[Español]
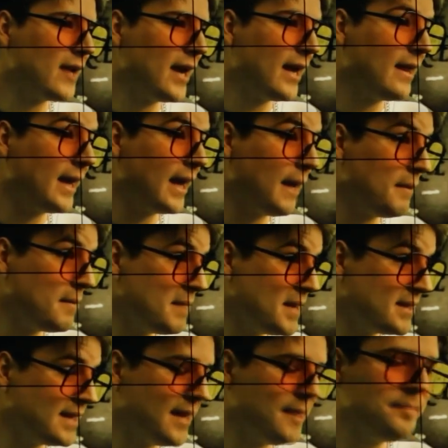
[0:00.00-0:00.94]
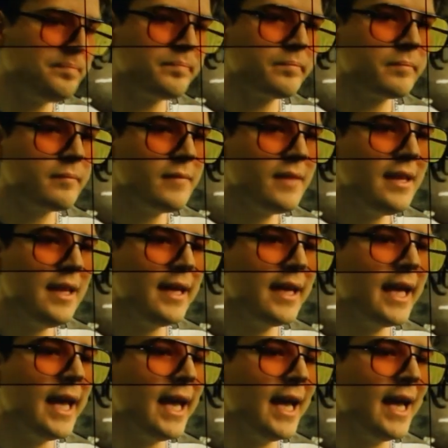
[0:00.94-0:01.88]
ah, caray, aquí está
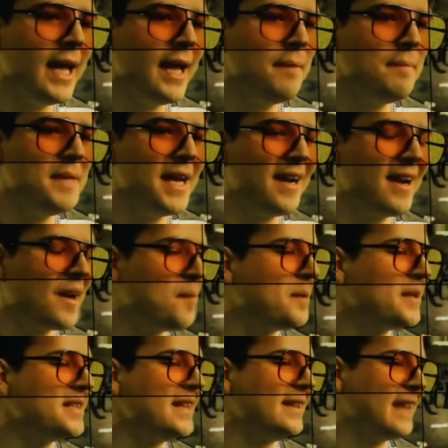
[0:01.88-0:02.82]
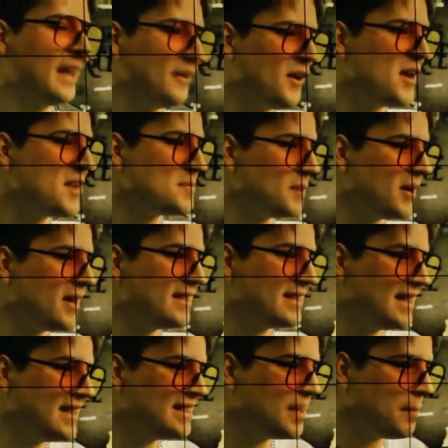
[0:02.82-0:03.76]
La, o sea, aquí está la verdadera moraleja que
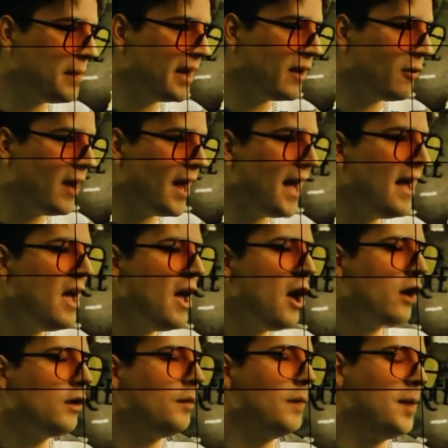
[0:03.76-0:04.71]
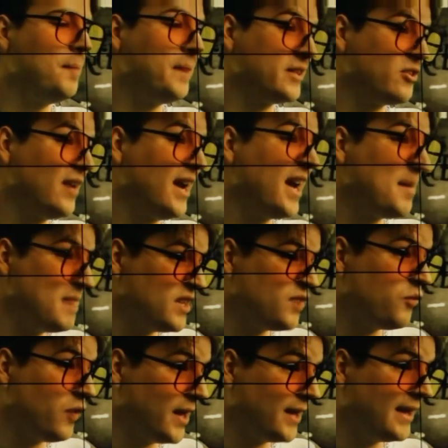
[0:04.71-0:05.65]
no no me está hablando del bien y el mal, me está hablando de
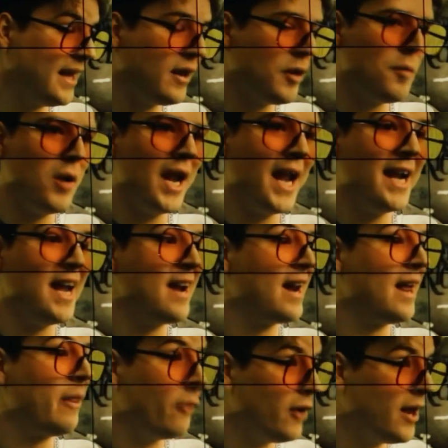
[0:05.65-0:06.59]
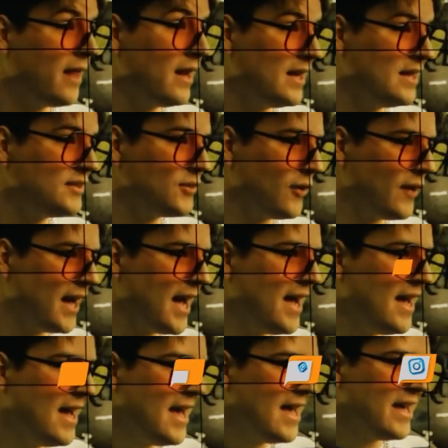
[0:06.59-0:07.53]
algo mucho más profundo que tiene que ver con
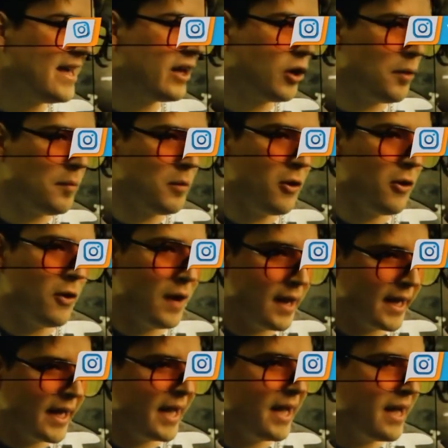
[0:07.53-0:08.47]
mi existencia con